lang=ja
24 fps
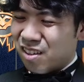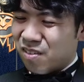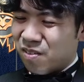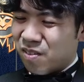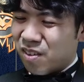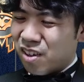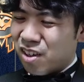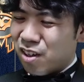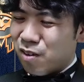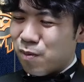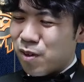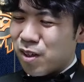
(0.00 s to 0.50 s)
ま
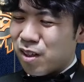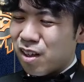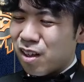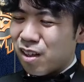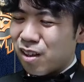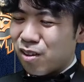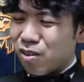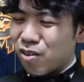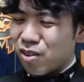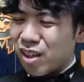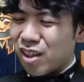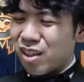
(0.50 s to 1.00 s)
あ
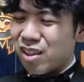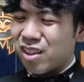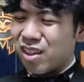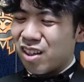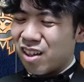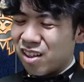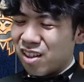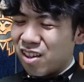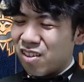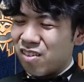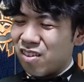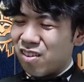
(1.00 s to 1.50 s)
リミテッドだった
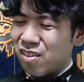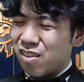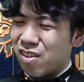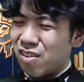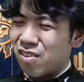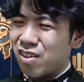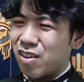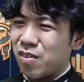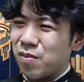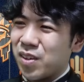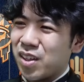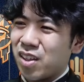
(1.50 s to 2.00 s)
らね、全然
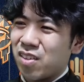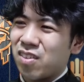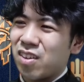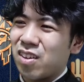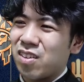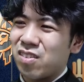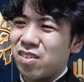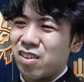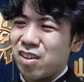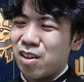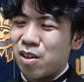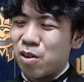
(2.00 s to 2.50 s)
3マナ
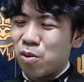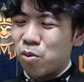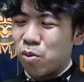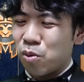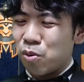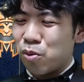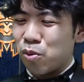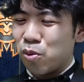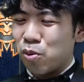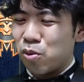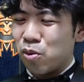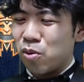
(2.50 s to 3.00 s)
33飛行
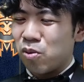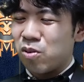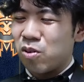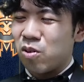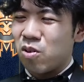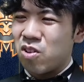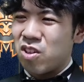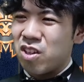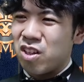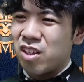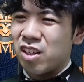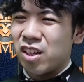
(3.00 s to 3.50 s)
相当強
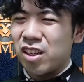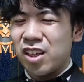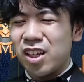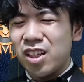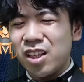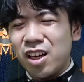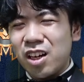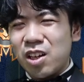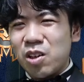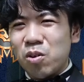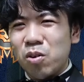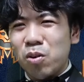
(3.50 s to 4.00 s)
いし、てかなん
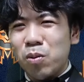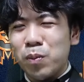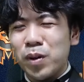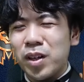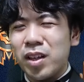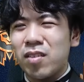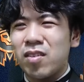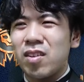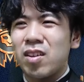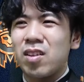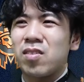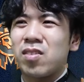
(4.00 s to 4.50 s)
なら4
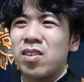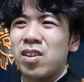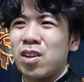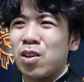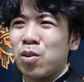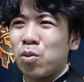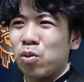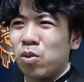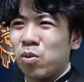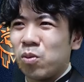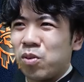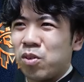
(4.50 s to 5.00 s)
マナ33飛
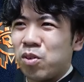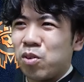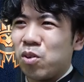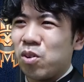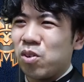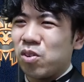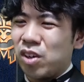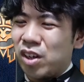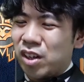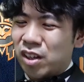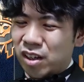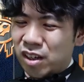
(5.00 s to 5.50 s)
行でも強い
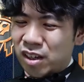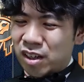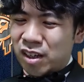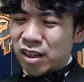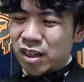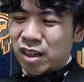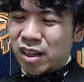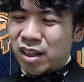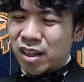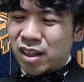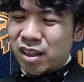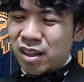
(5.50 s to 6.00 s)
ぐらいだか
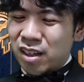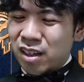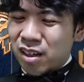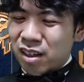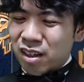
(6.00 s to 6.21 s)
ら、